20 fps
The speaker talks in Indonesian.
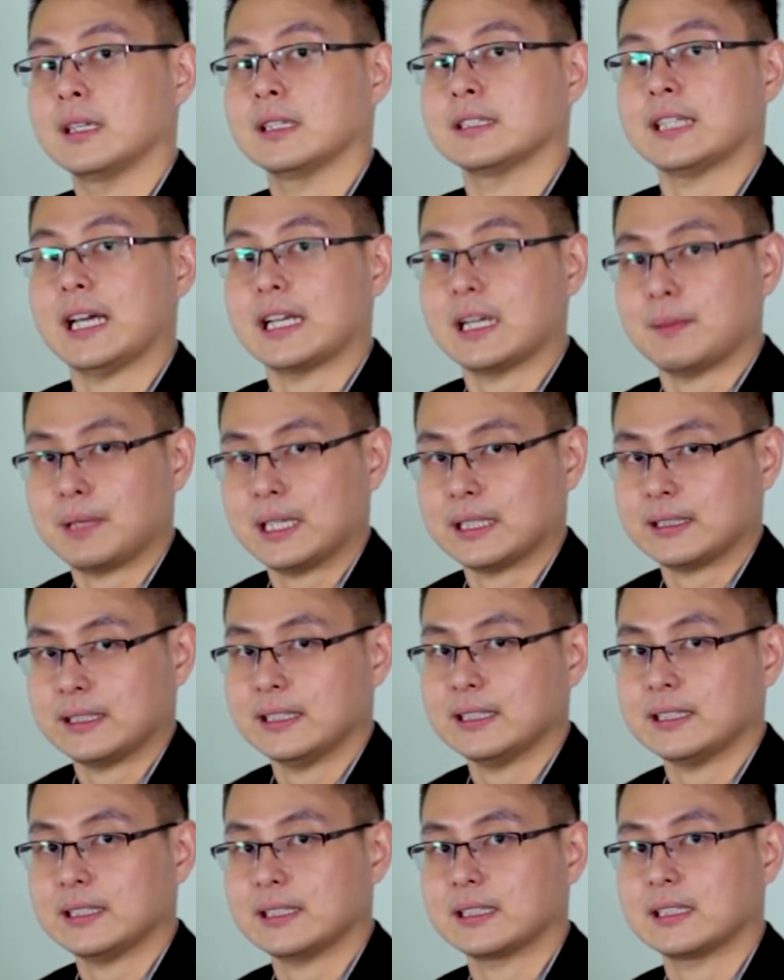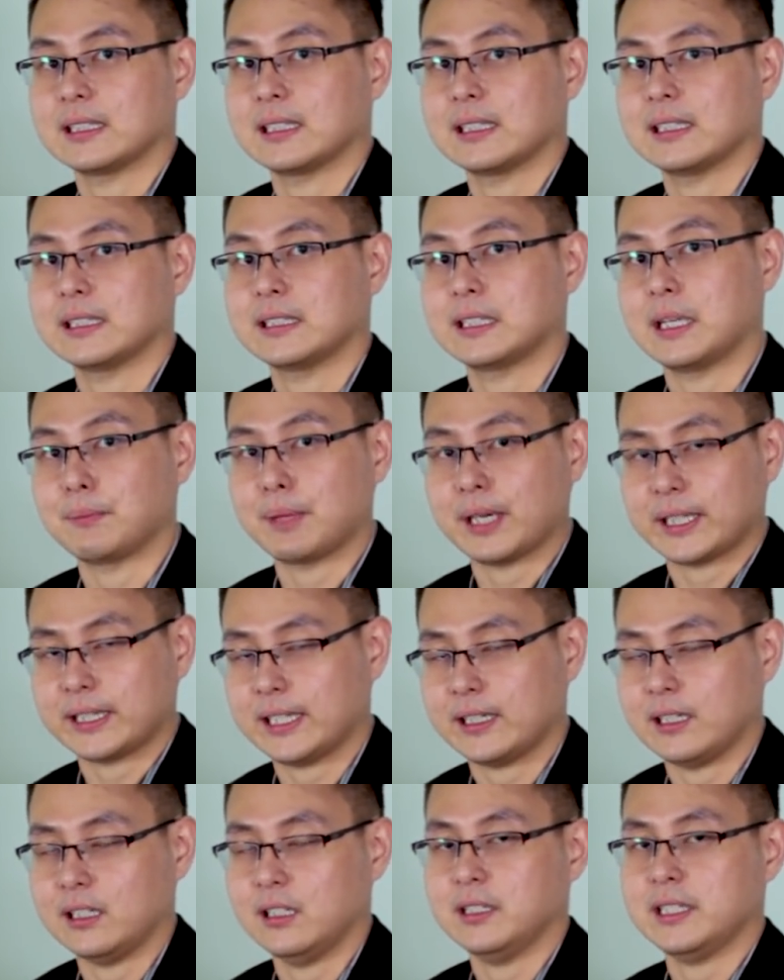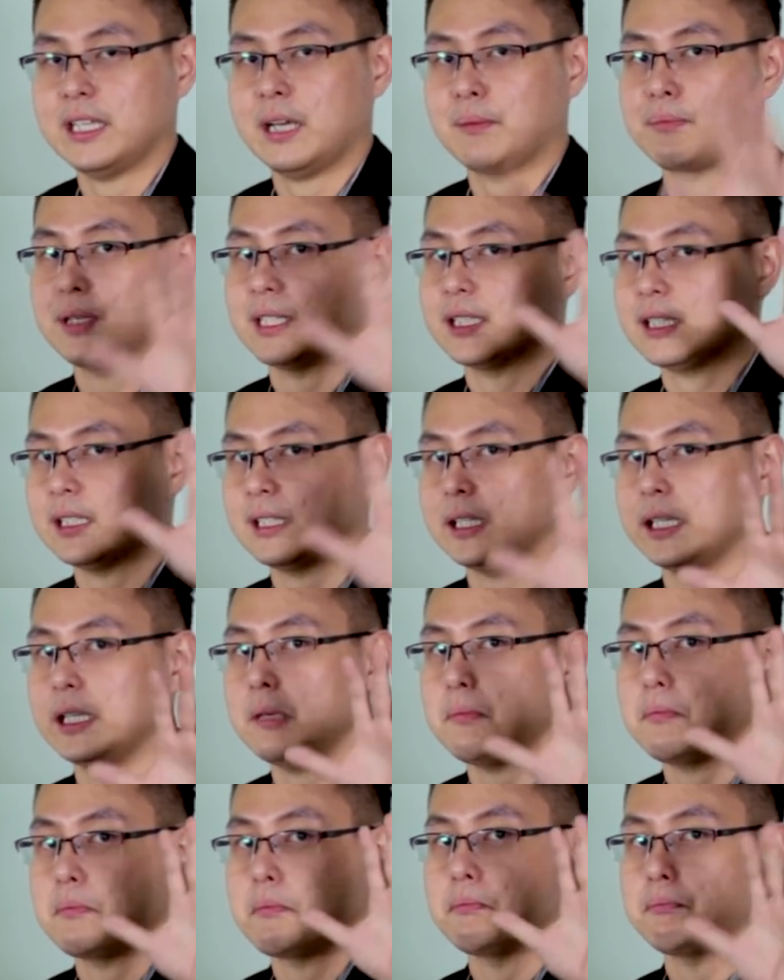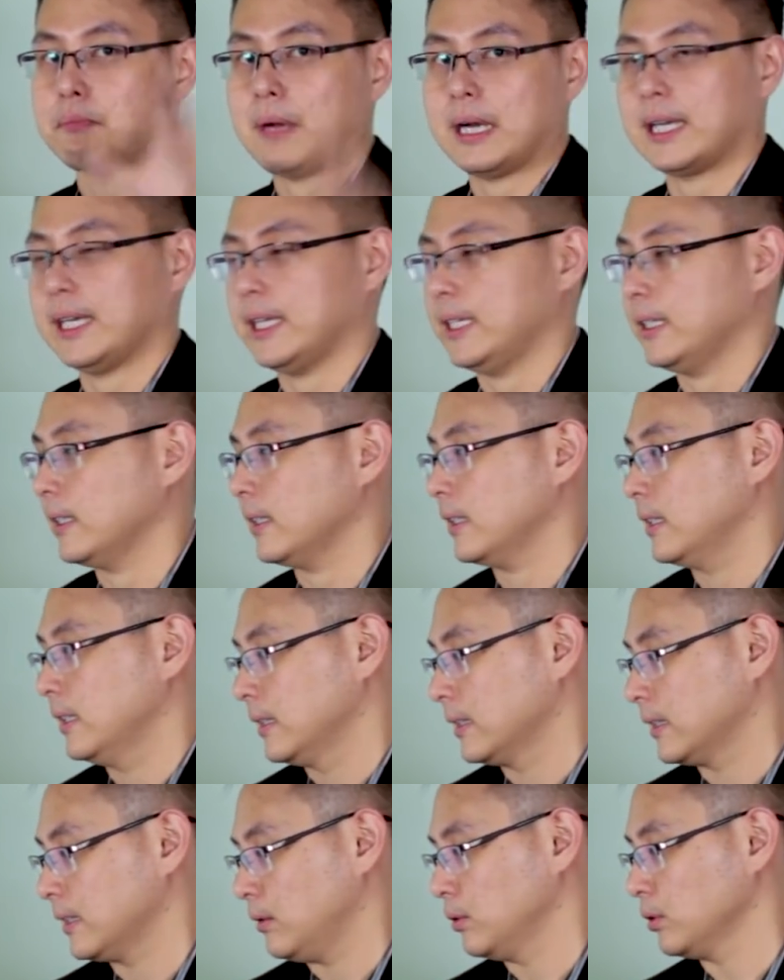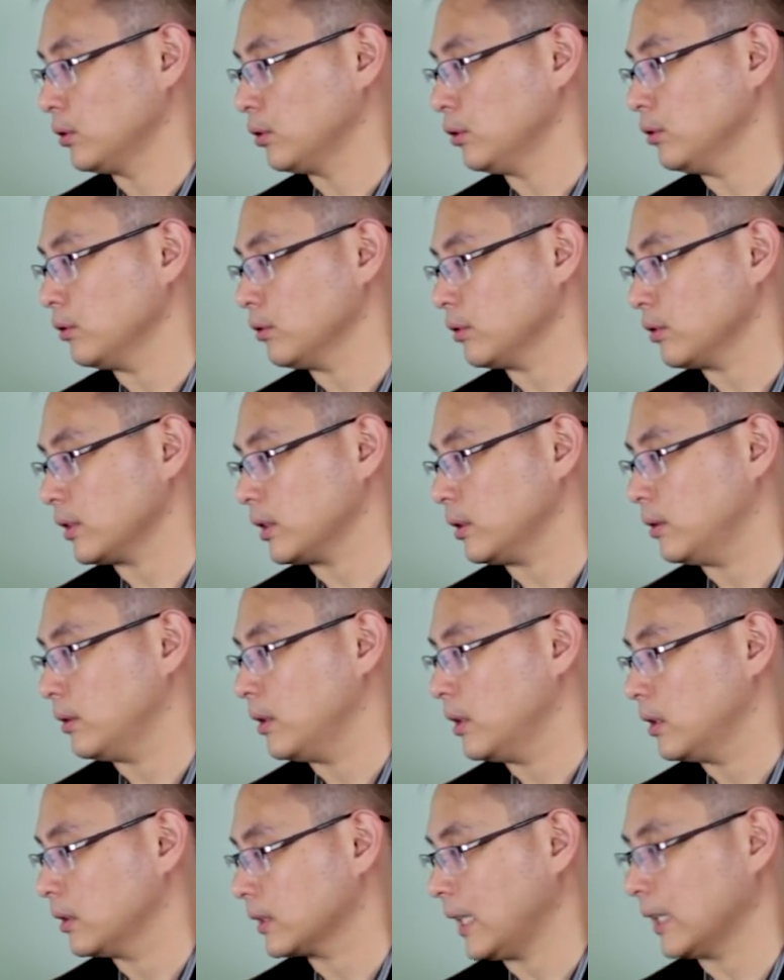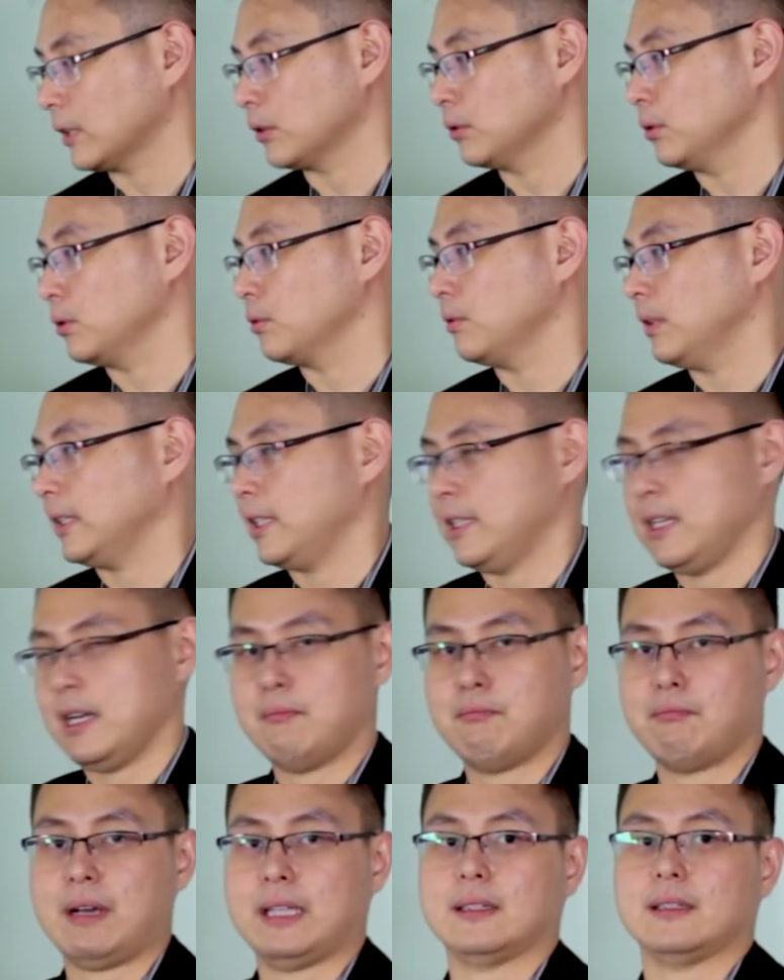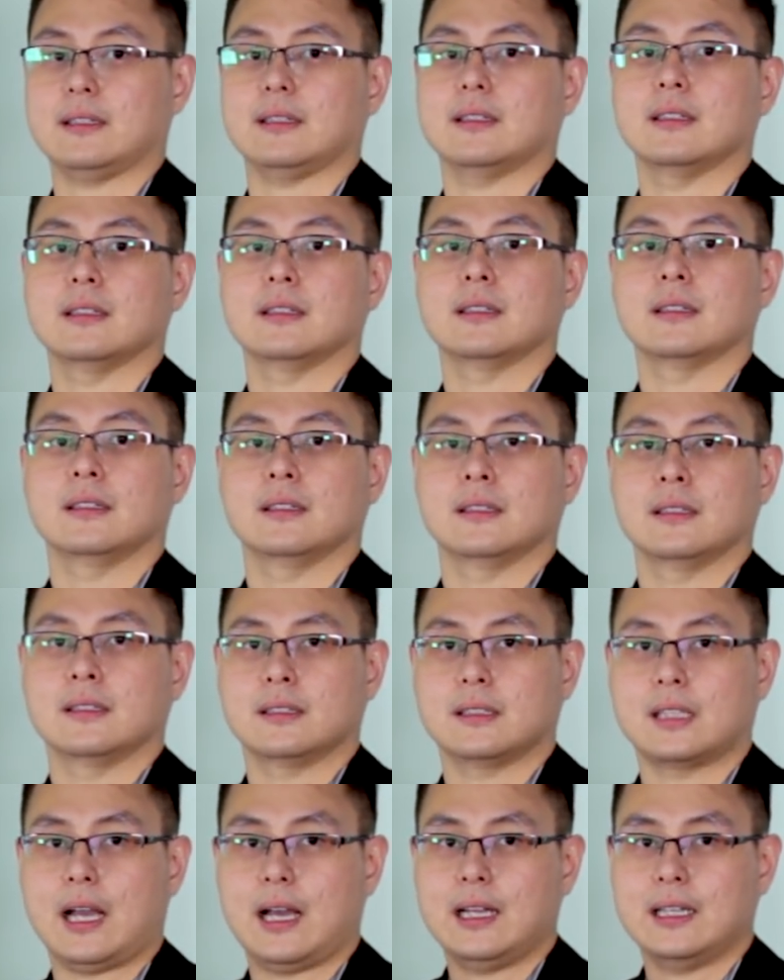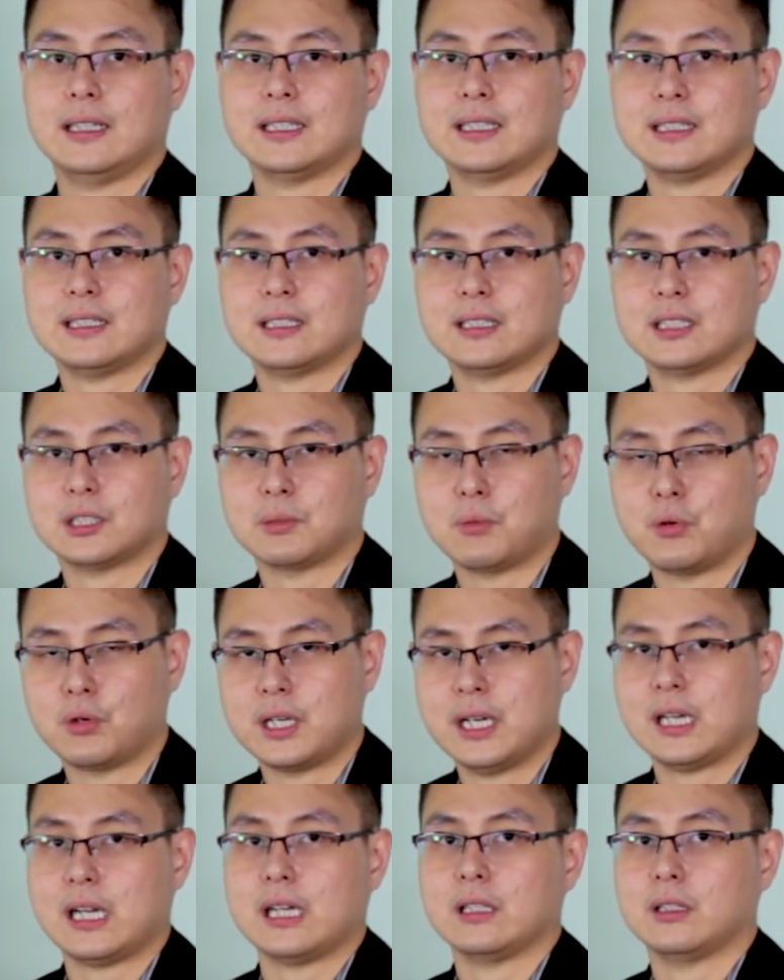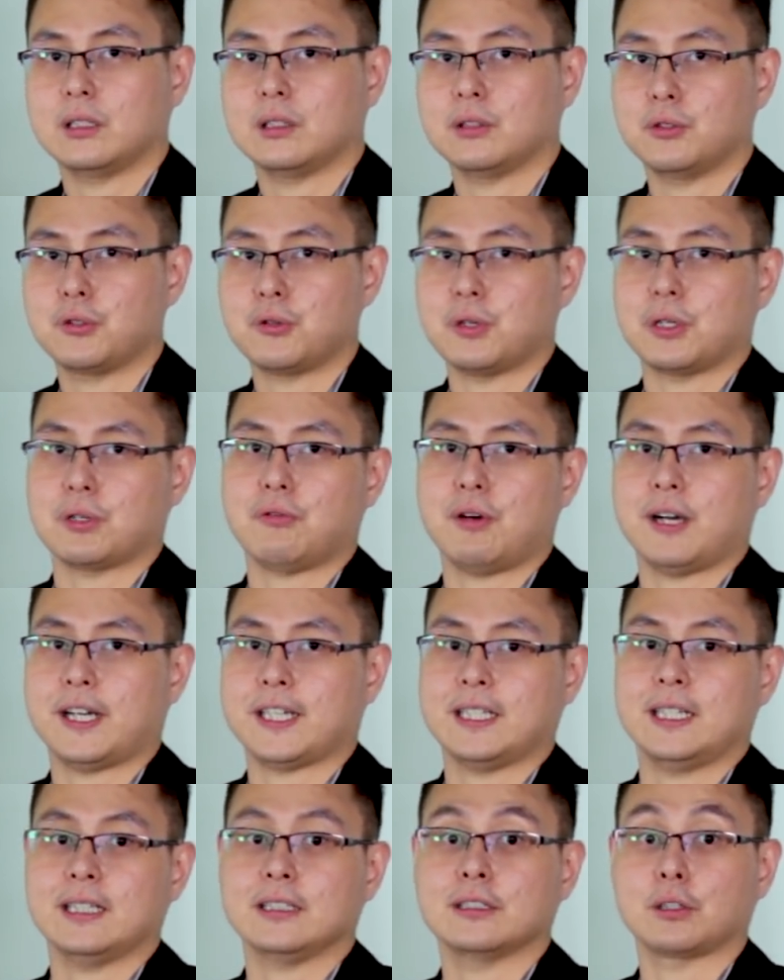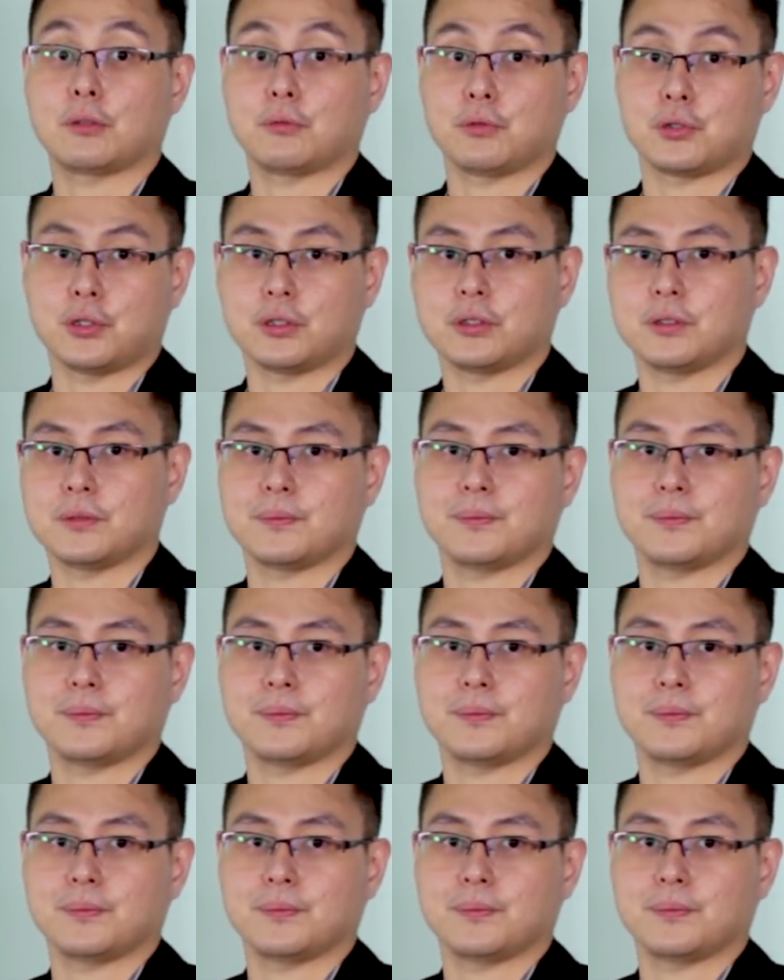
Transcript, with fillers: cara praktis dan praktikal yang bisa dipakai untuk 1, 2, 3, 4. Dan semoga tujuan keuangan Anda terwujud.